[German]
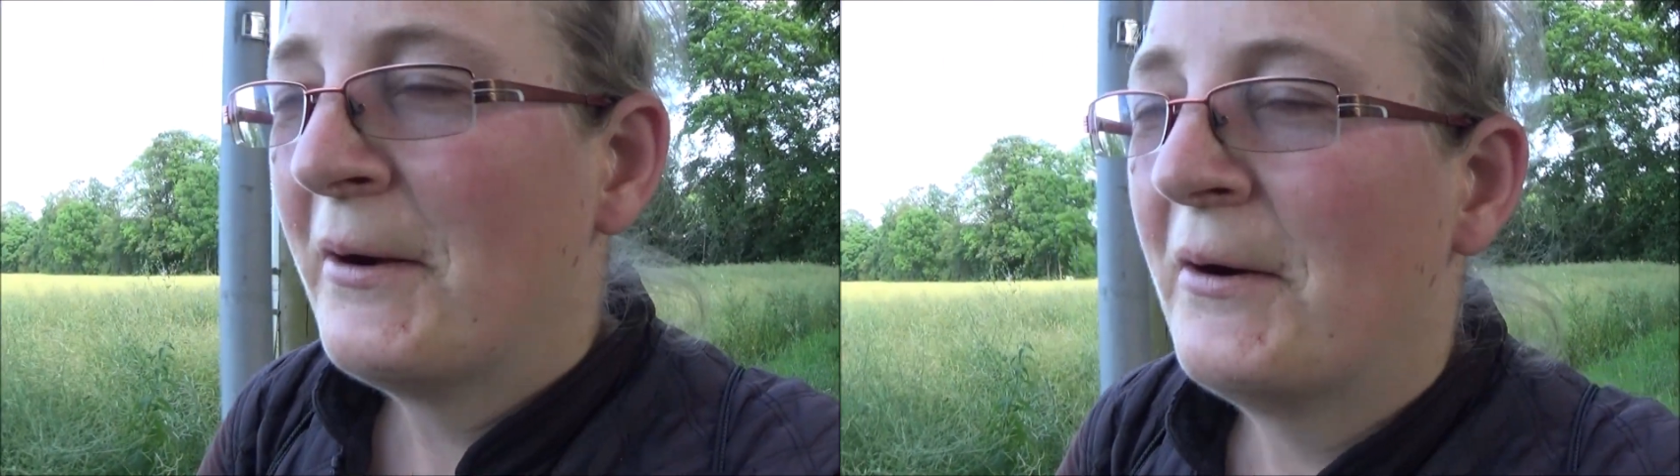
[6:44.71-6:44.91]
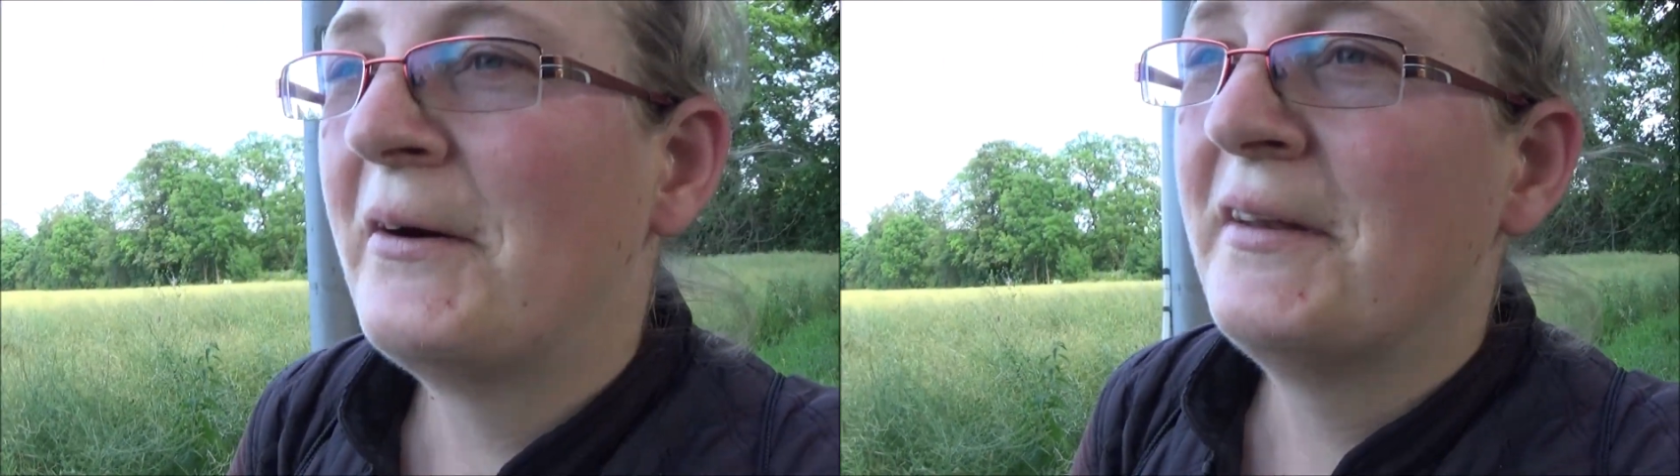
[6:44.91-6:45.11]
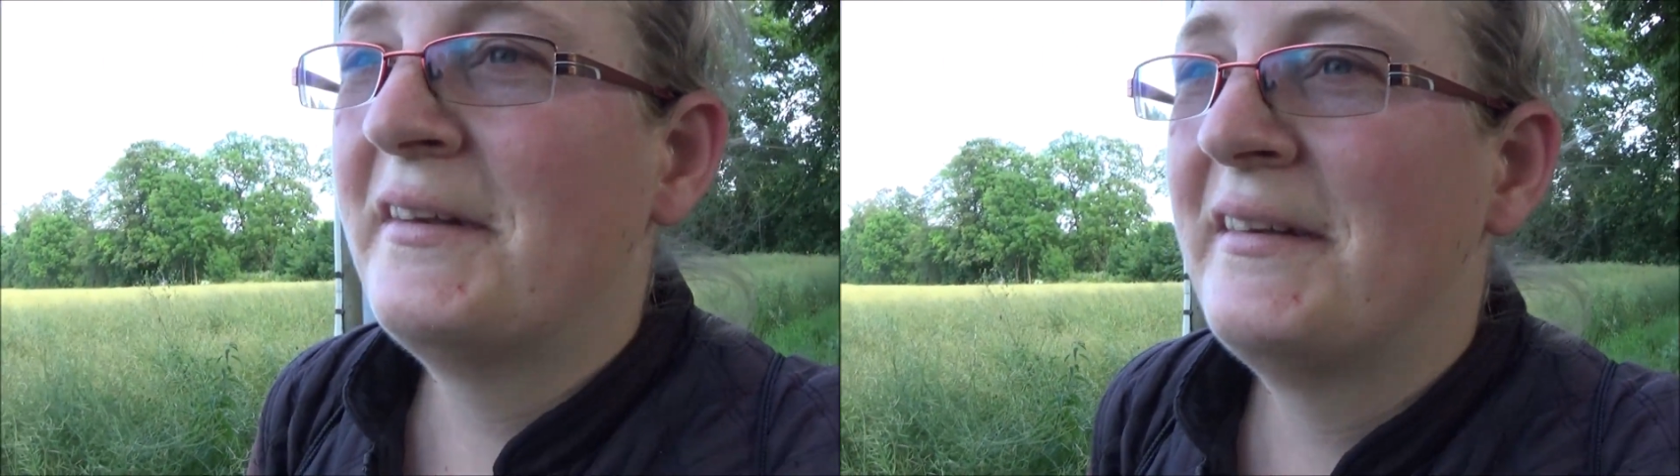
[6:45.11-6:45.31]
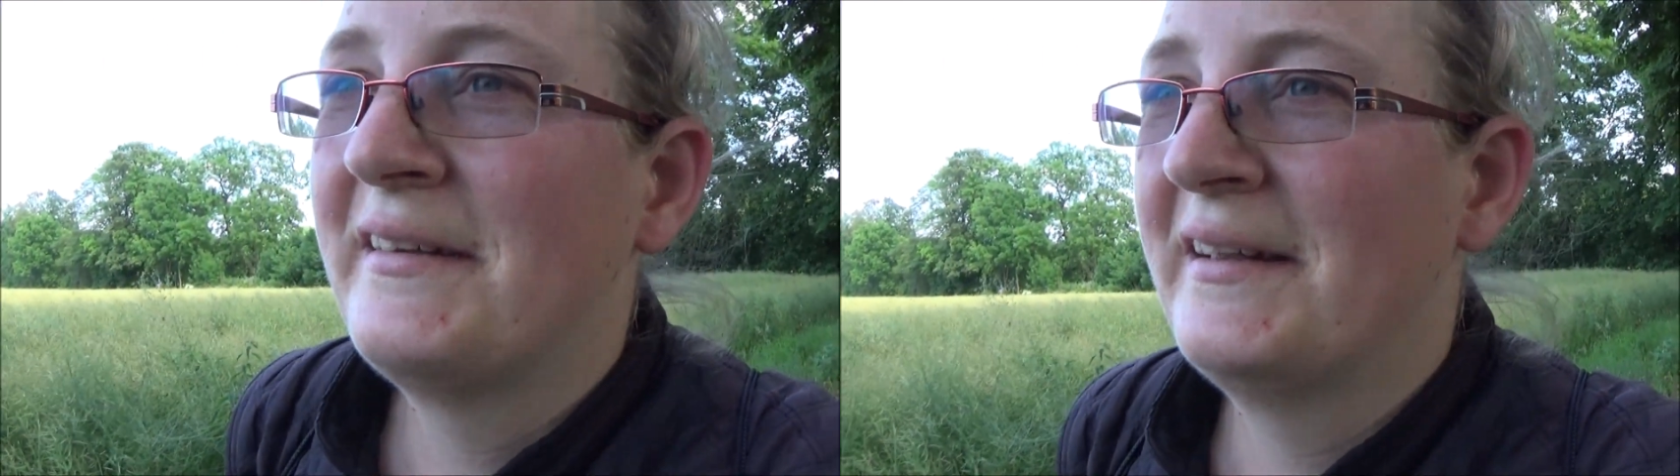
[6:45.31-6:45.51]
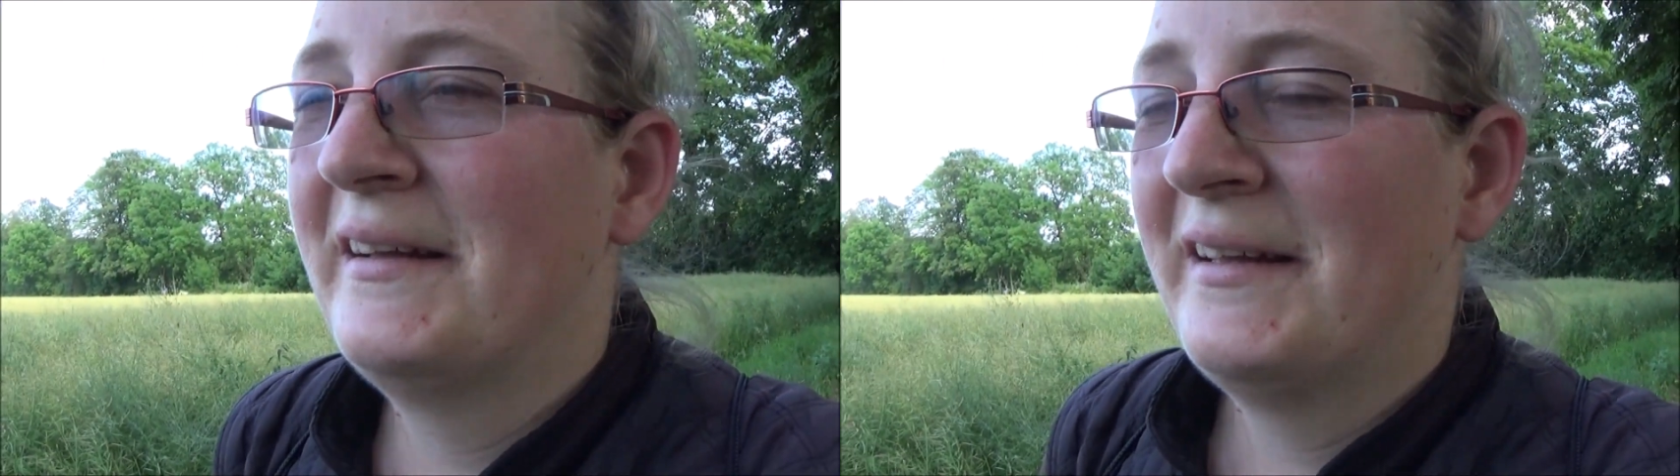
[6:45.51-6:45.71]

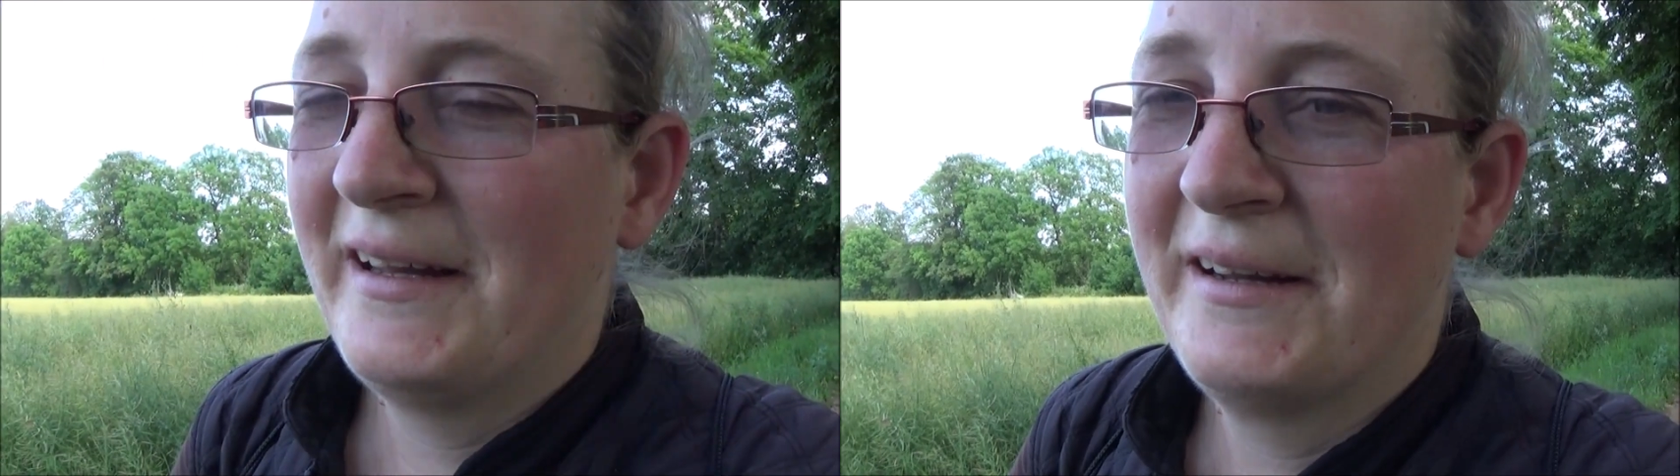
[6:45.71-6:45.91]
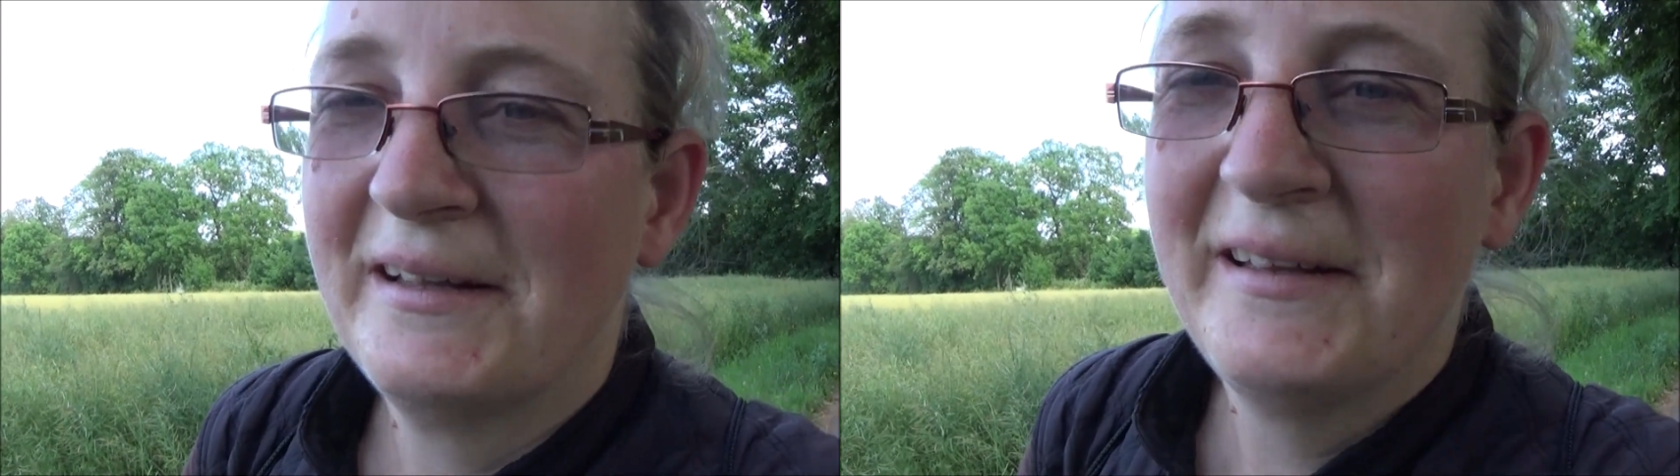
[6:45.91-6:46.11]
Und äh, ja,